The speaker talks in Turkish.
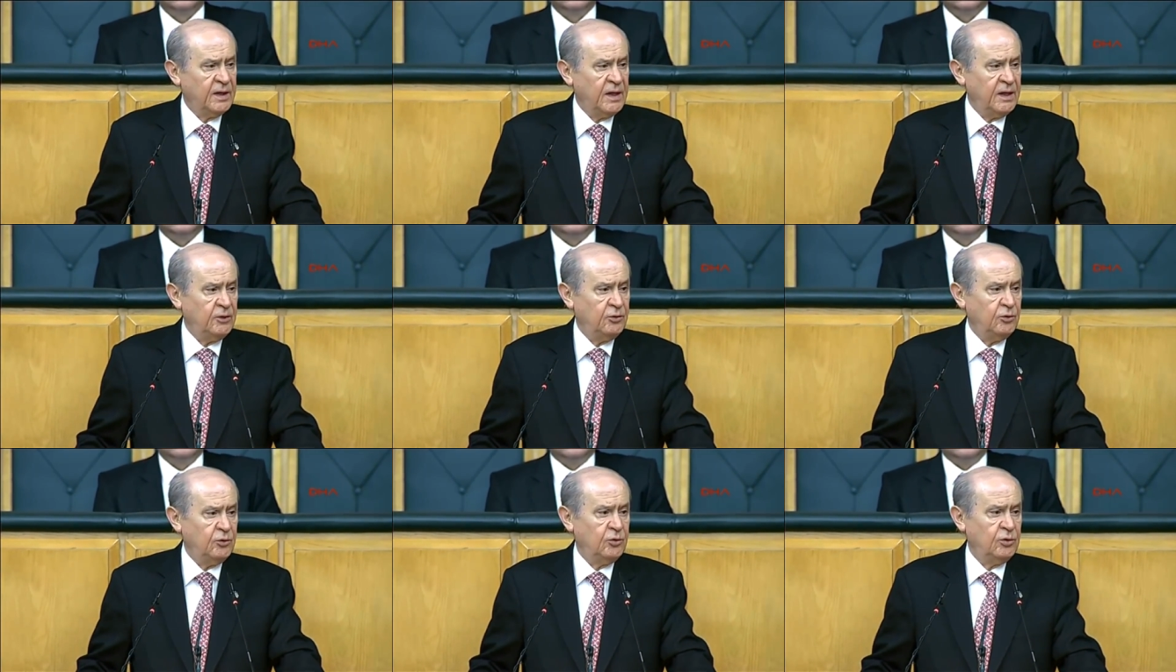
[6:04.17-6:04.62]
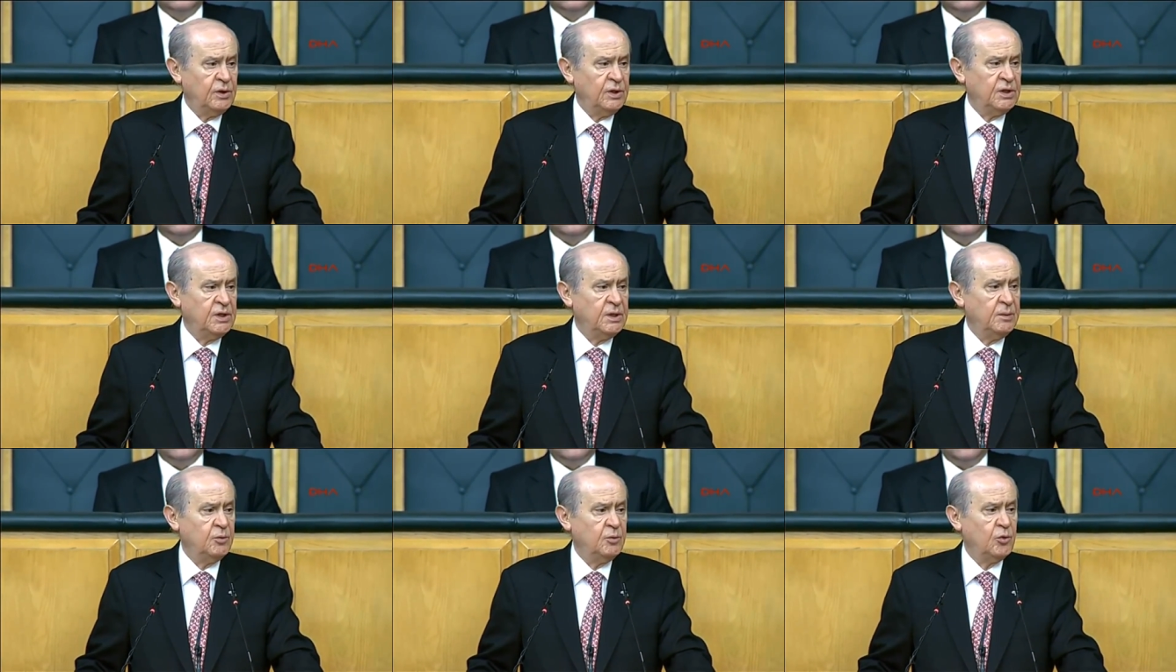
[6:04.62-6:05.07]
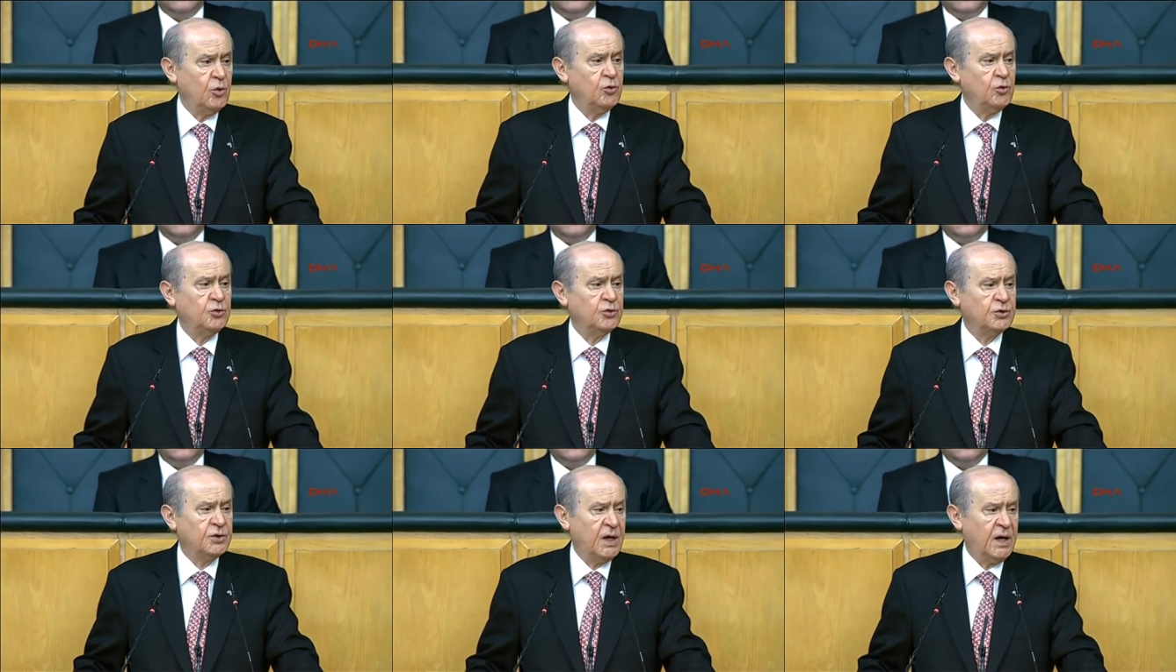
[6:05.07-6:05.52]
Eylül
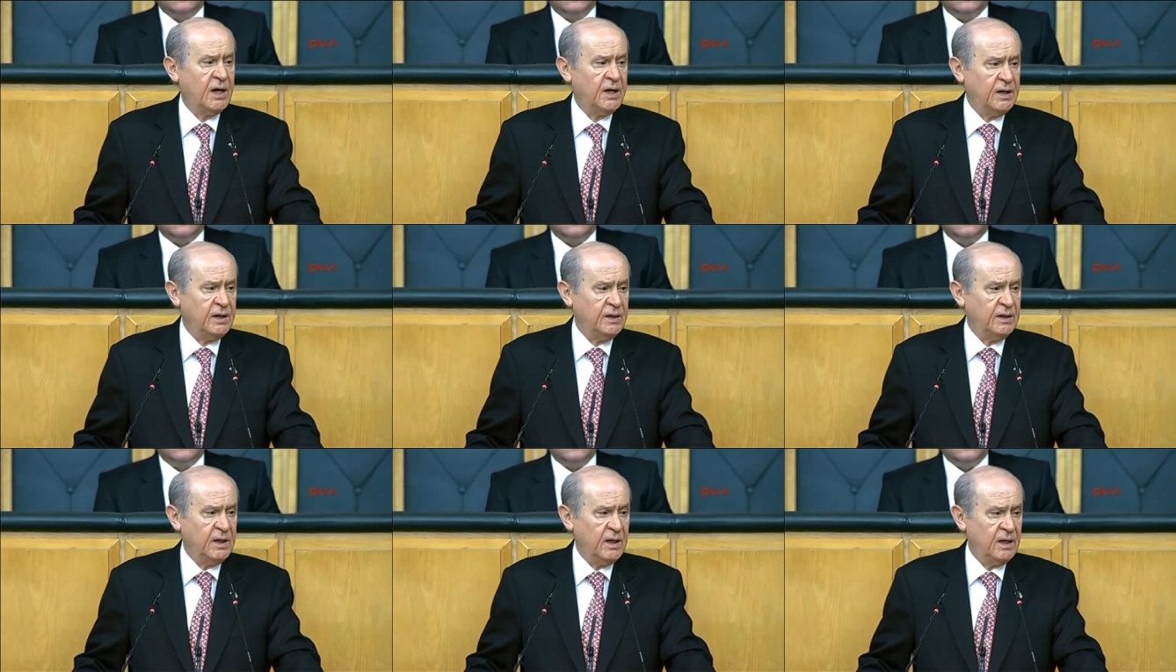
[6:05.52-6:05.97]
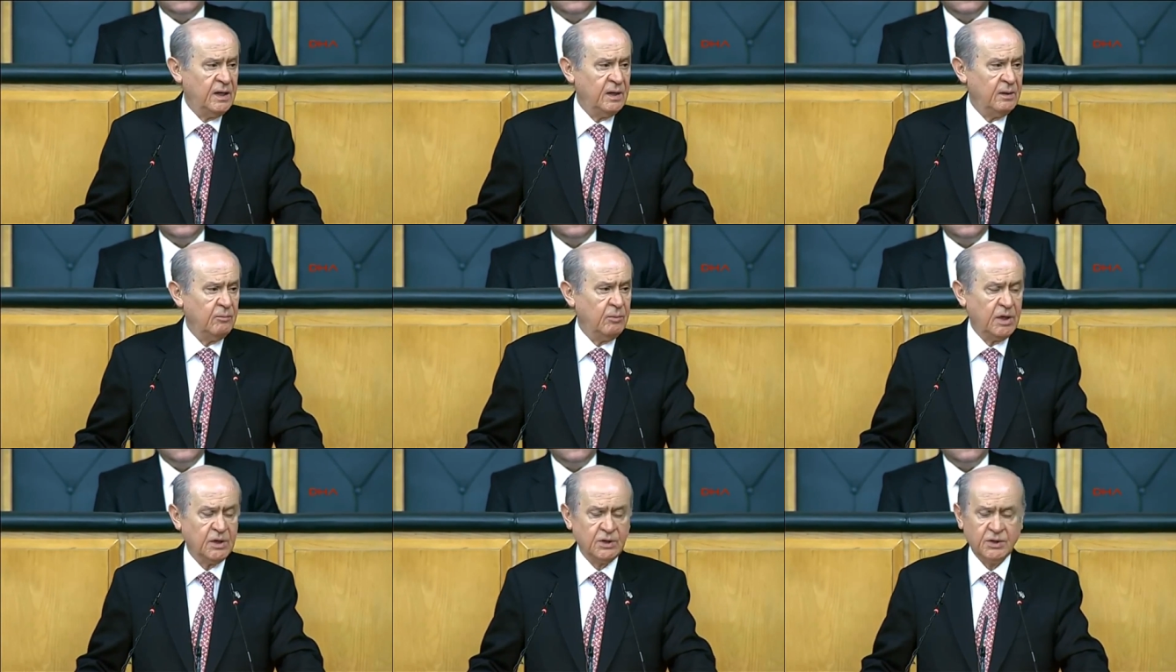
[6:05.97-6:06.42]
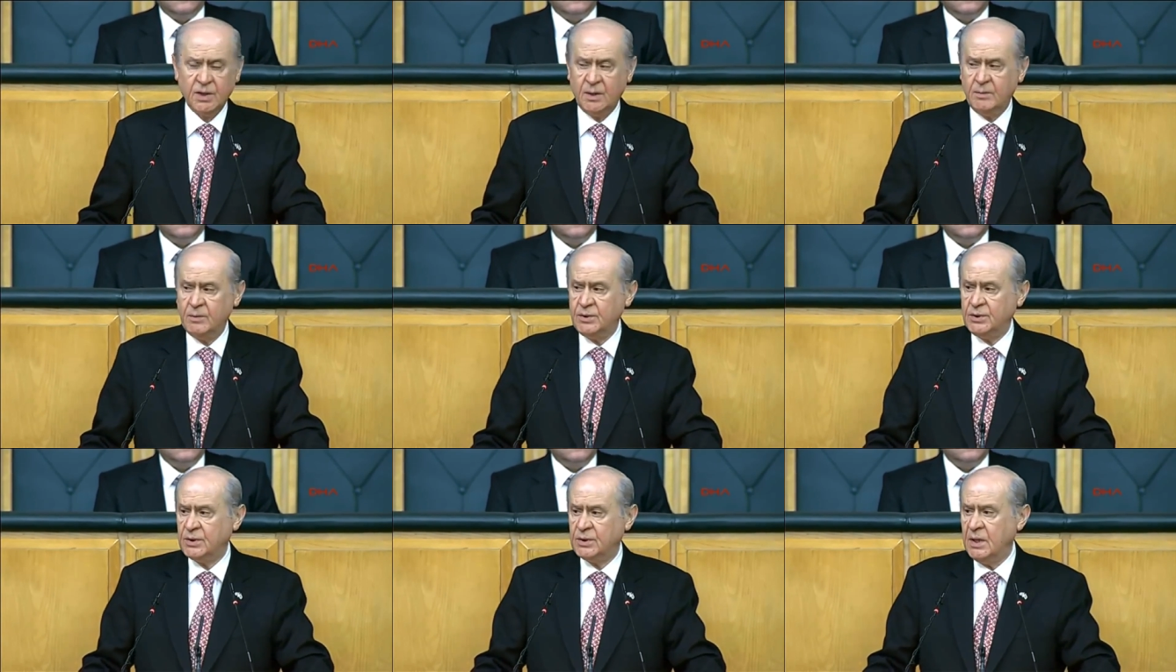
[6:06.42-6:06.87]
2013 tarihinde
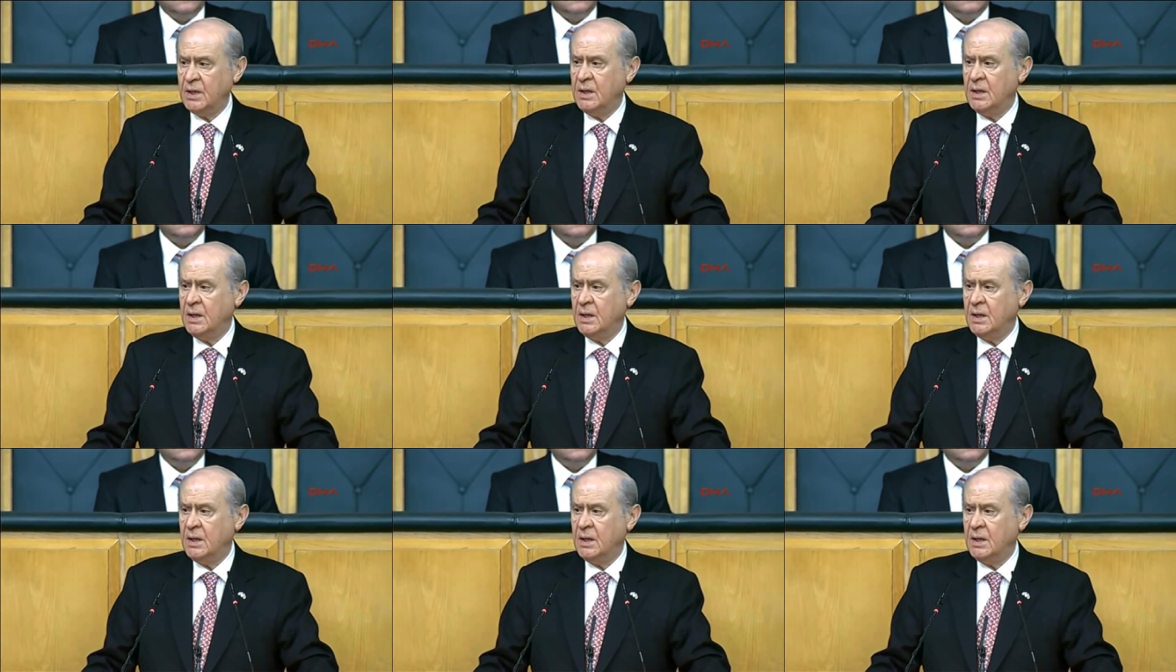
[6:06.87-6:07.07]
başlamış,